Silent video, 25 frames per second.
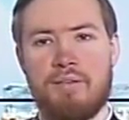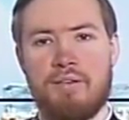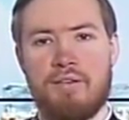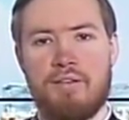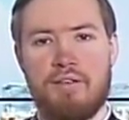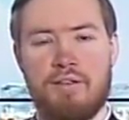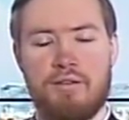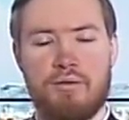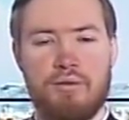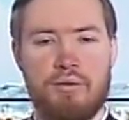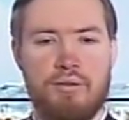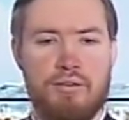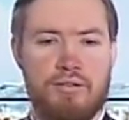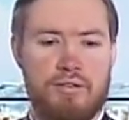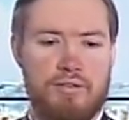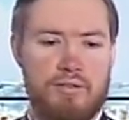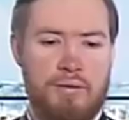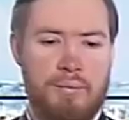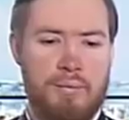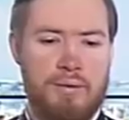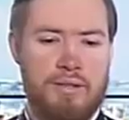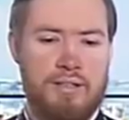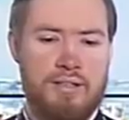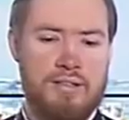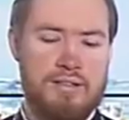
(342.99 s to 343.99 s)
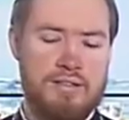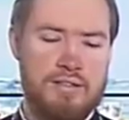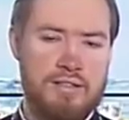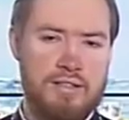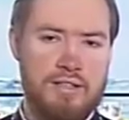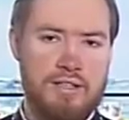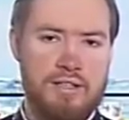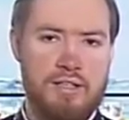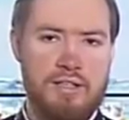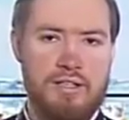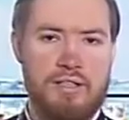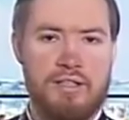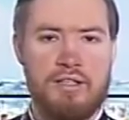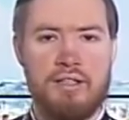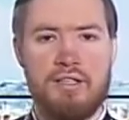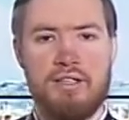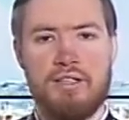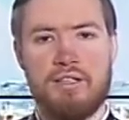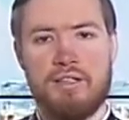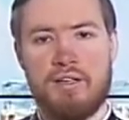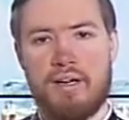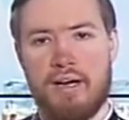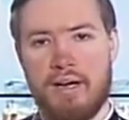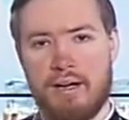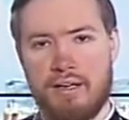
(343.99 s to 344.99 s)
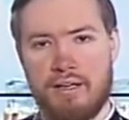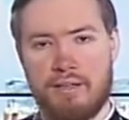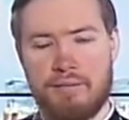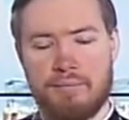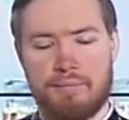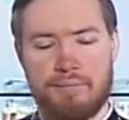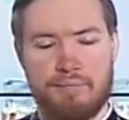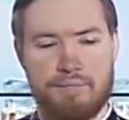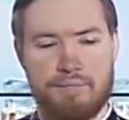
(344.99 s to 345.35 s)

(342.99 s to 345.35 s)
территория современной Сирии и Ирака.